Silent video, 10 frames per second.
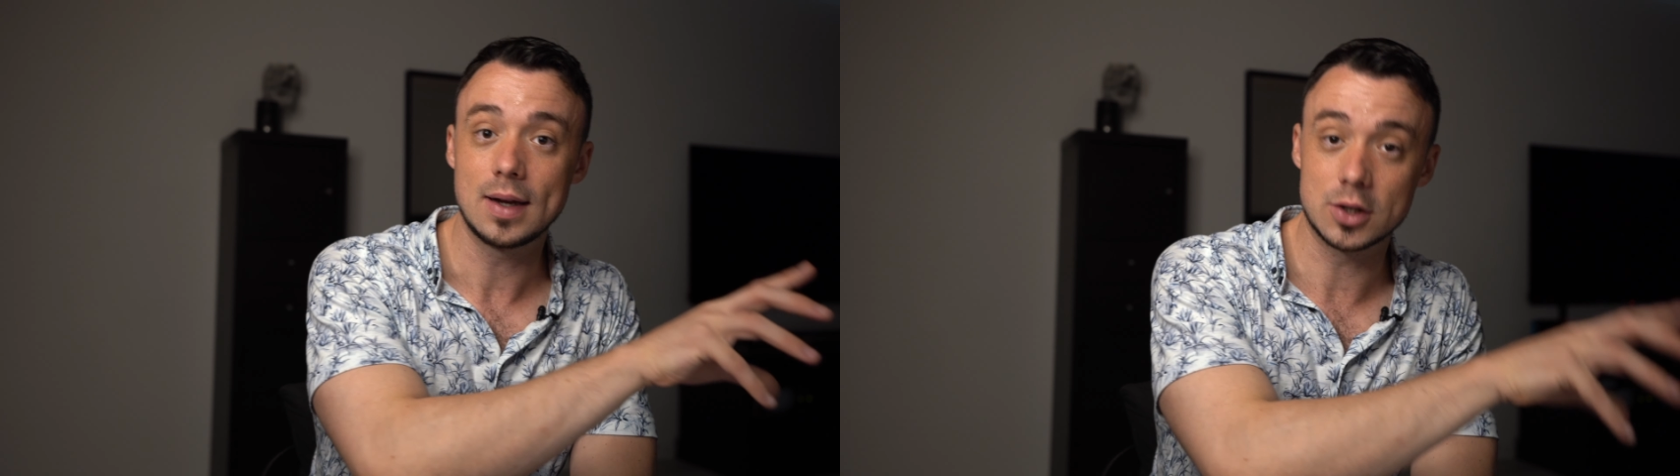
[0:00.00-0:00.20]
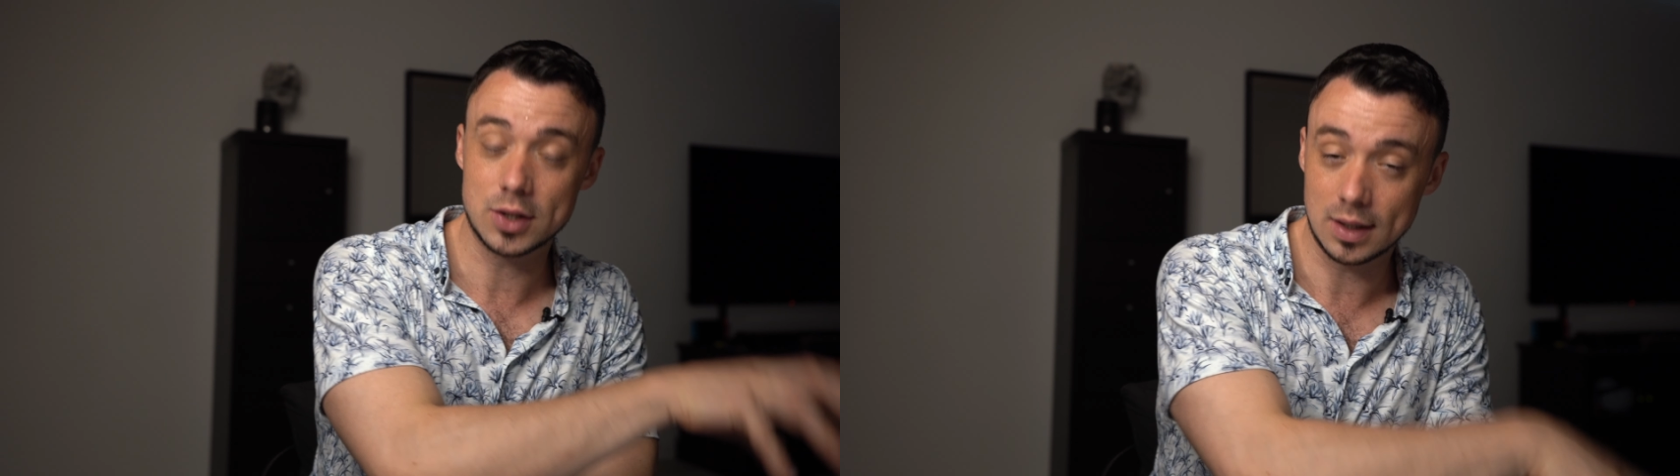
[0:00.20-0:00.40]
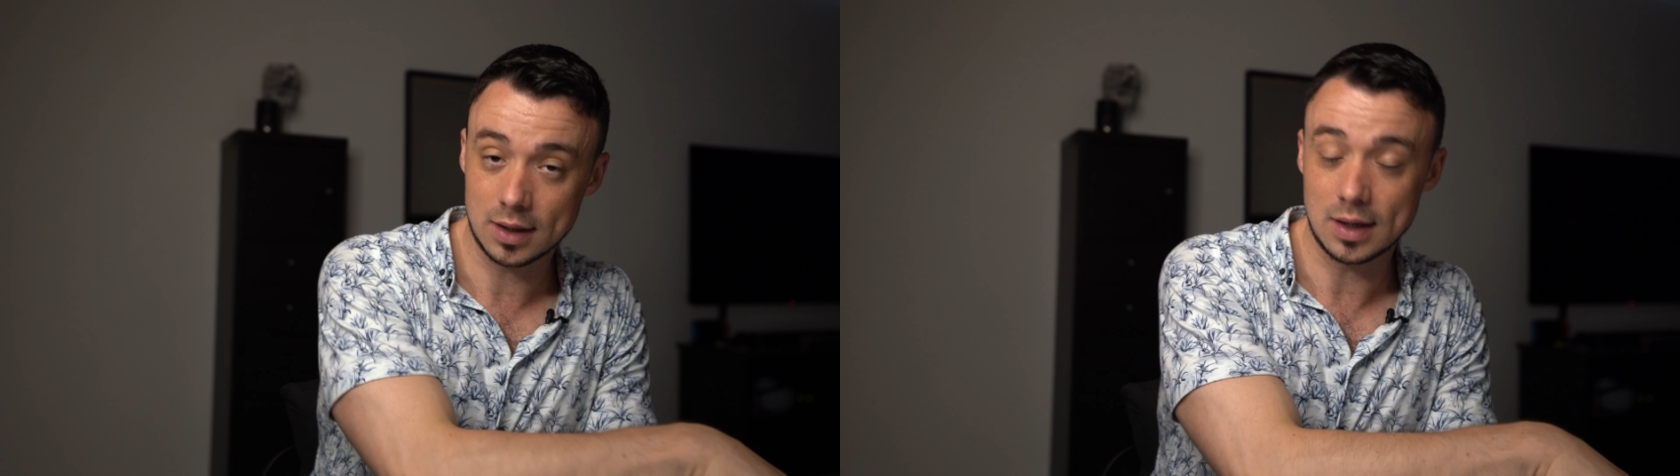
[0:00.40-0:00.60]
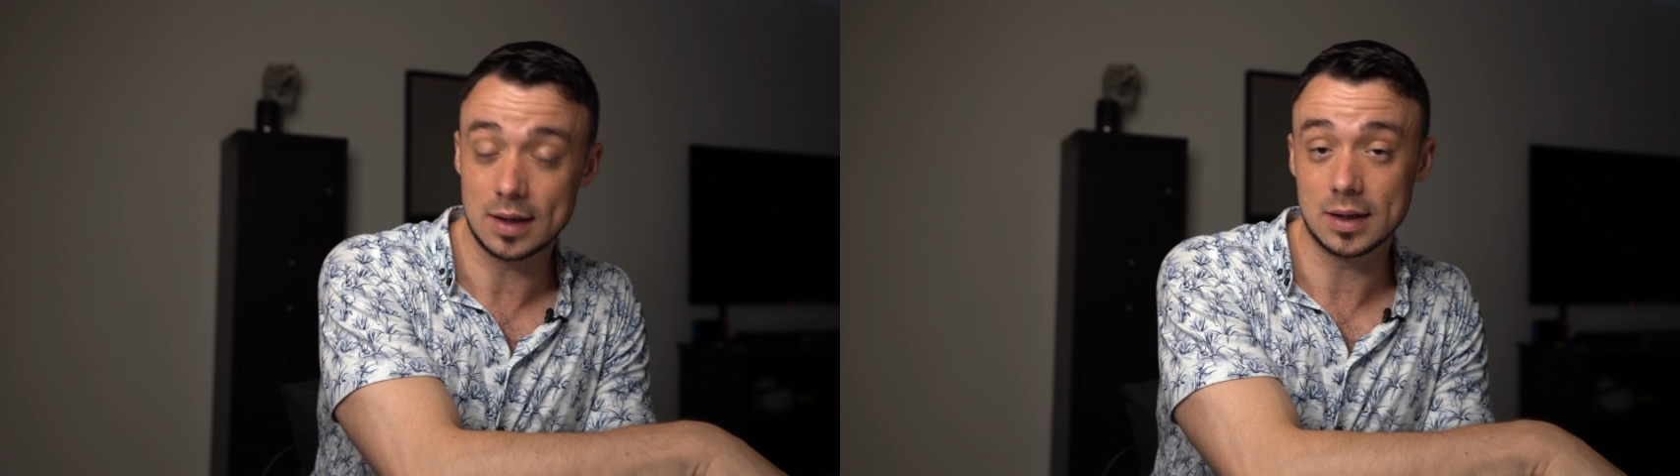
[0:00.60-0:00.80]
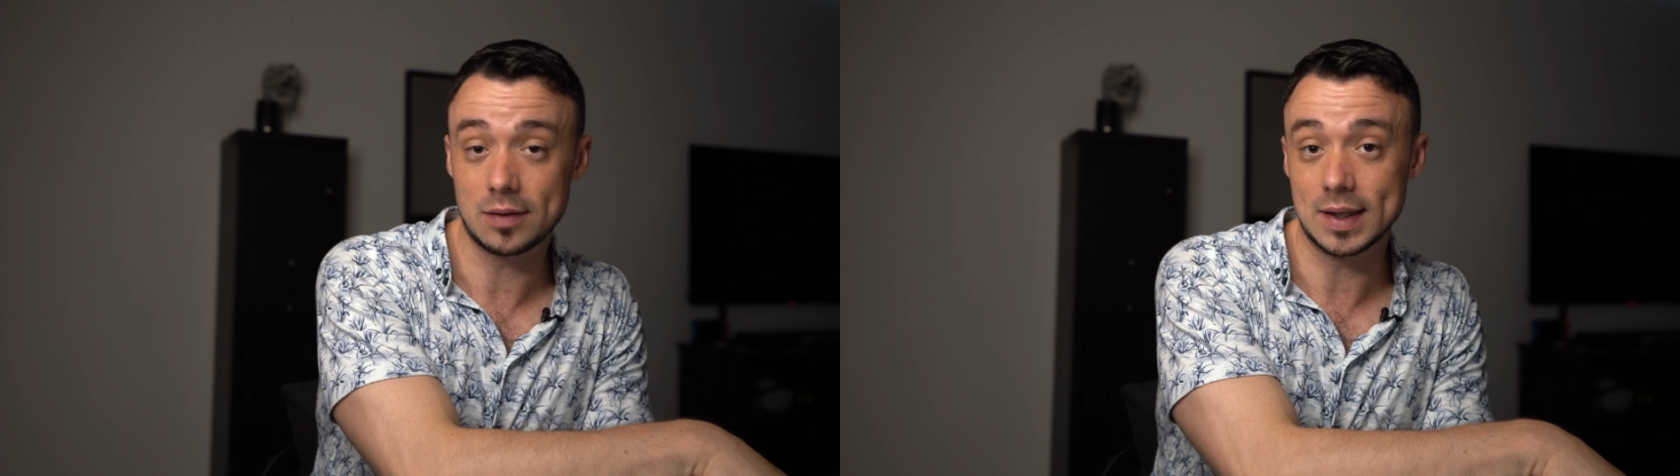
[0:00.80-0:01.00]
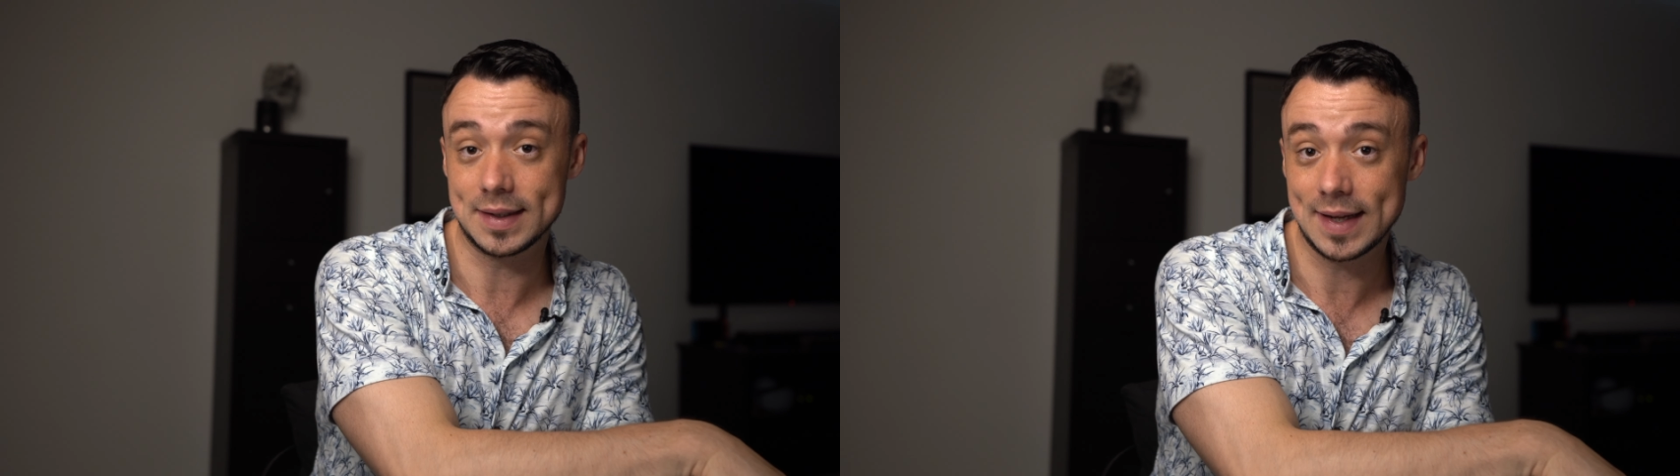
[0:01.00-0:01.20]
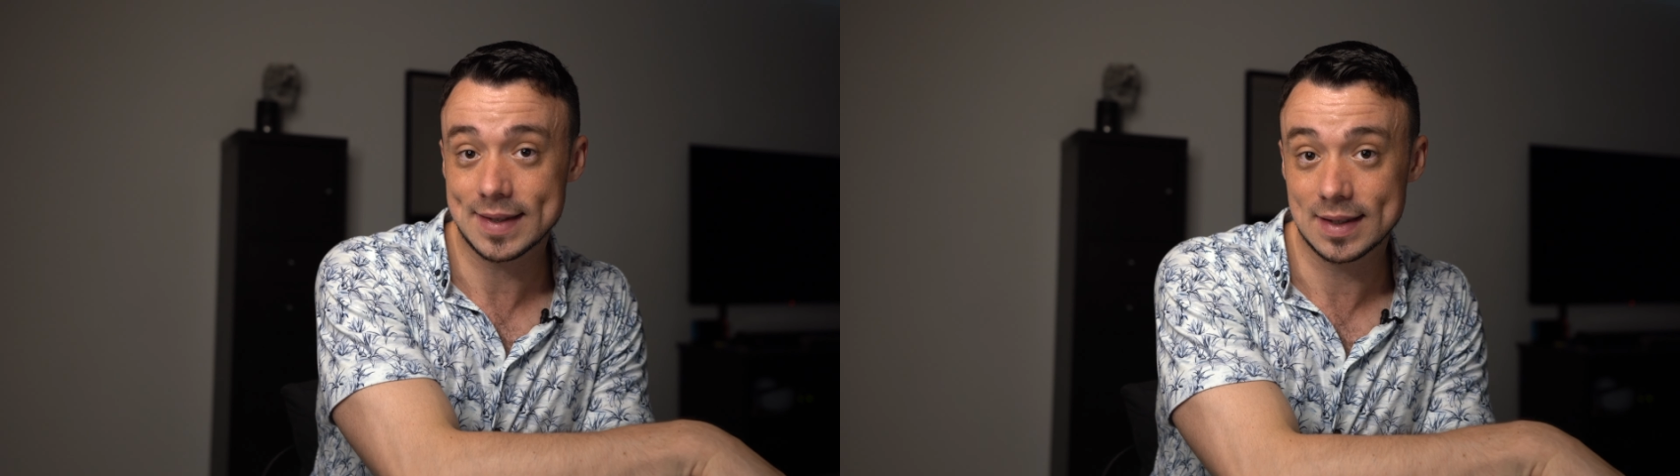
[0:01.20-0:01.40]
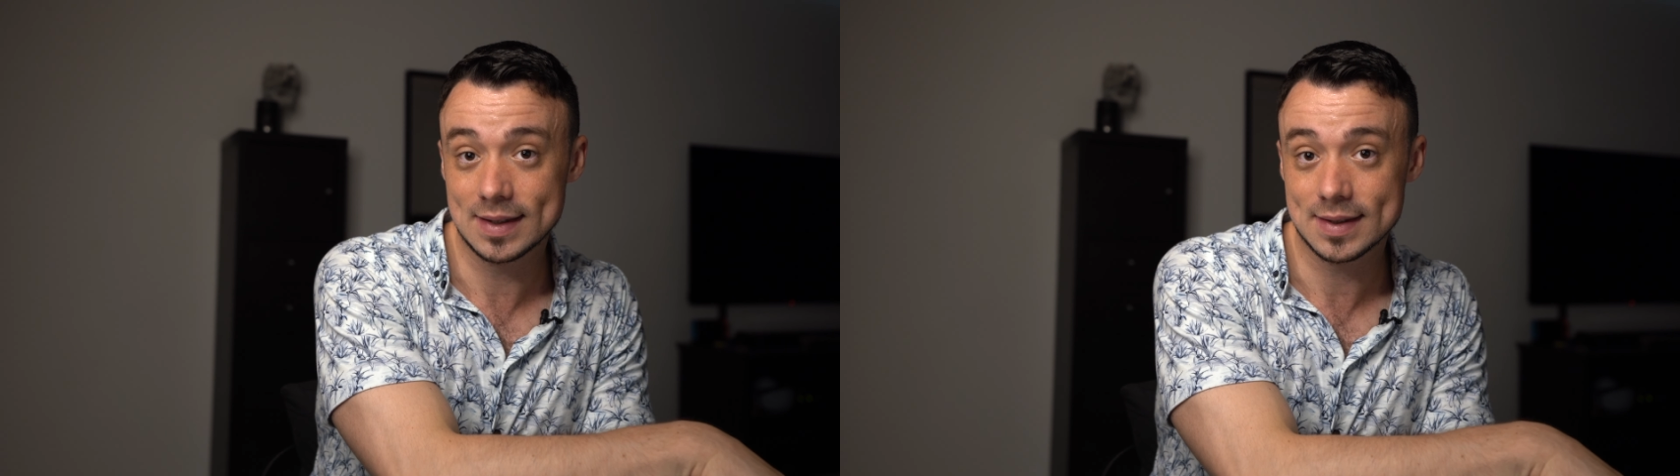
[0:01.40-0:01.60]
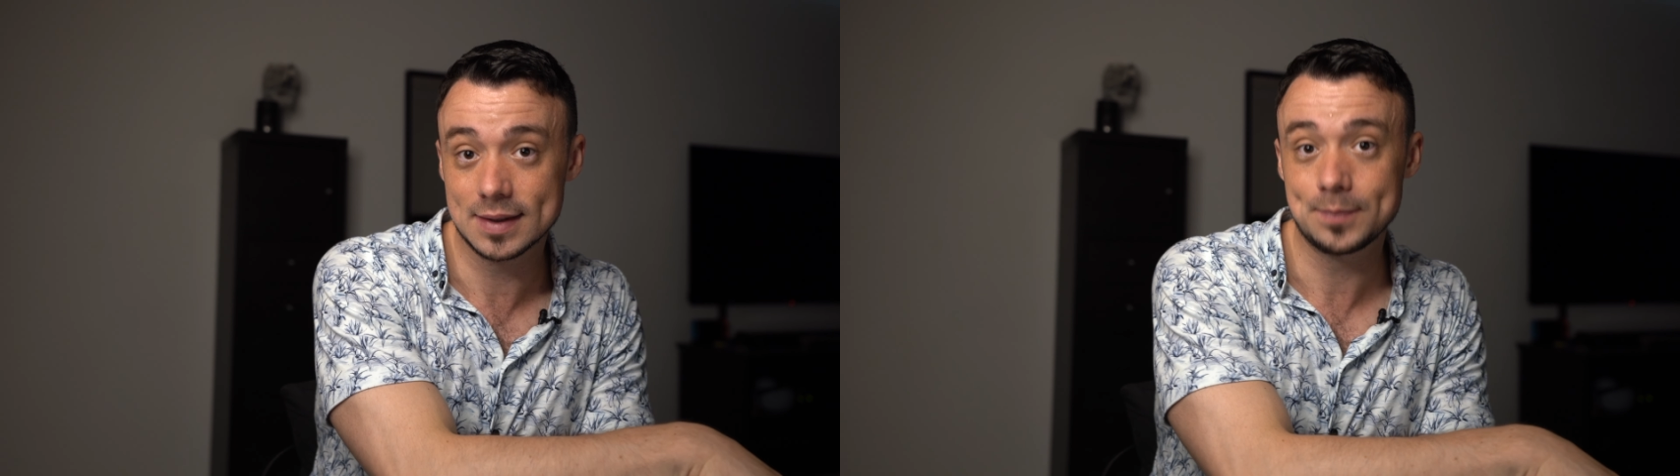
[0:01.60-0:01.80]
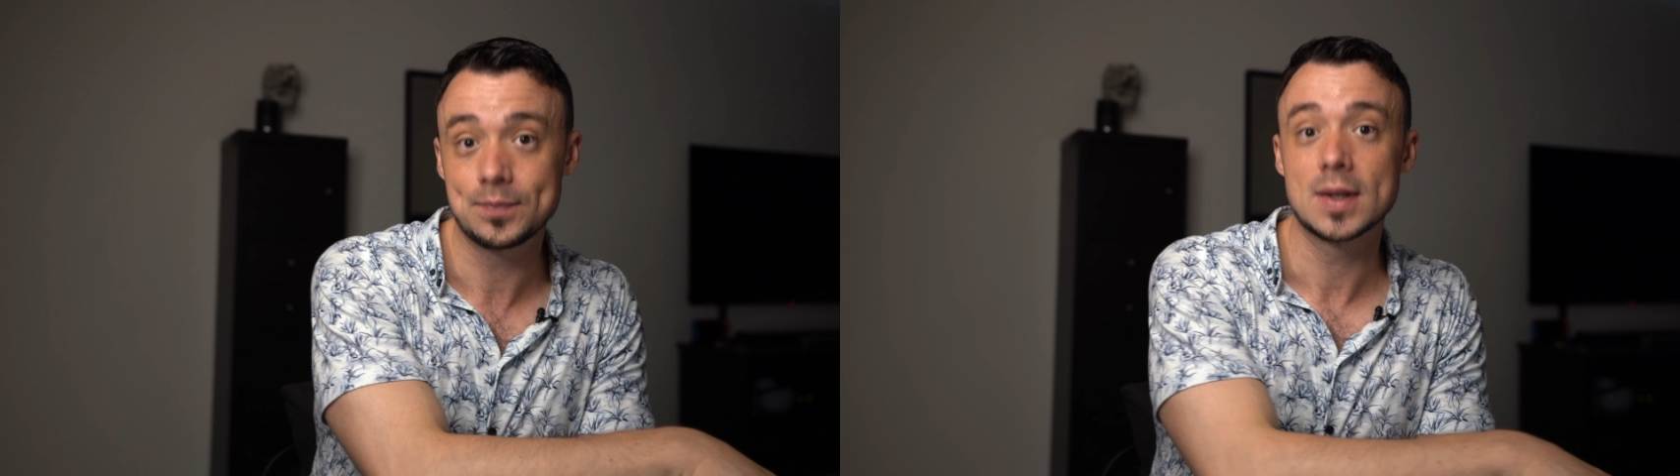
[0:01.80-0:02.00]
erstelle eine
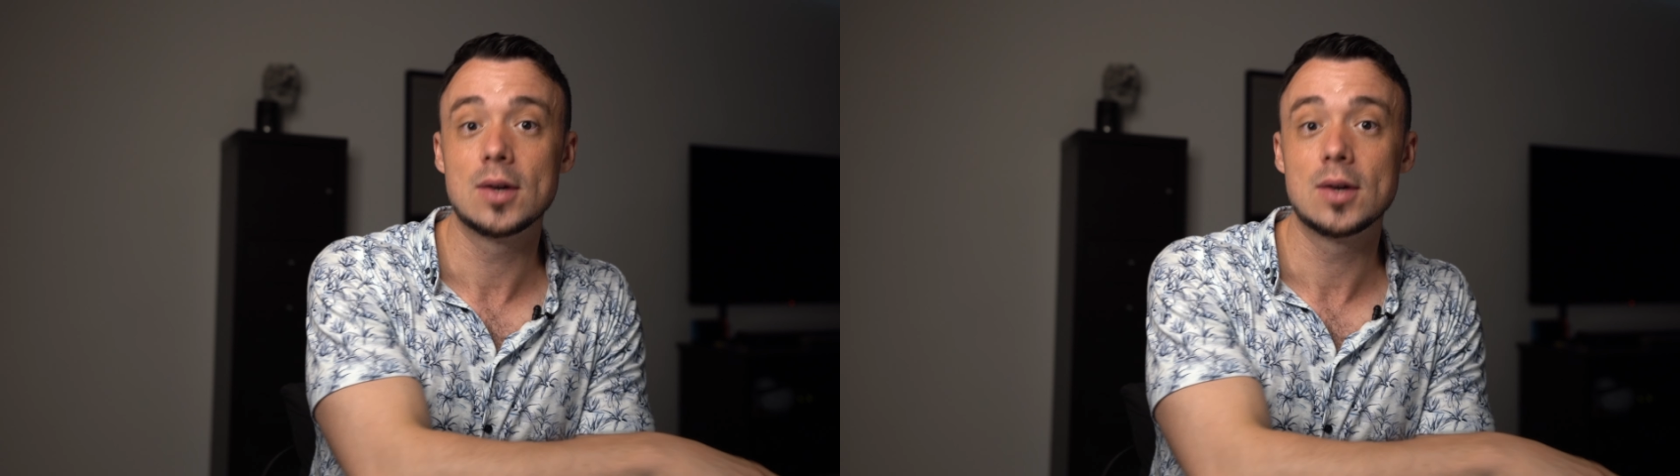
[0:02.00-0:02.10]
Qualitätsliste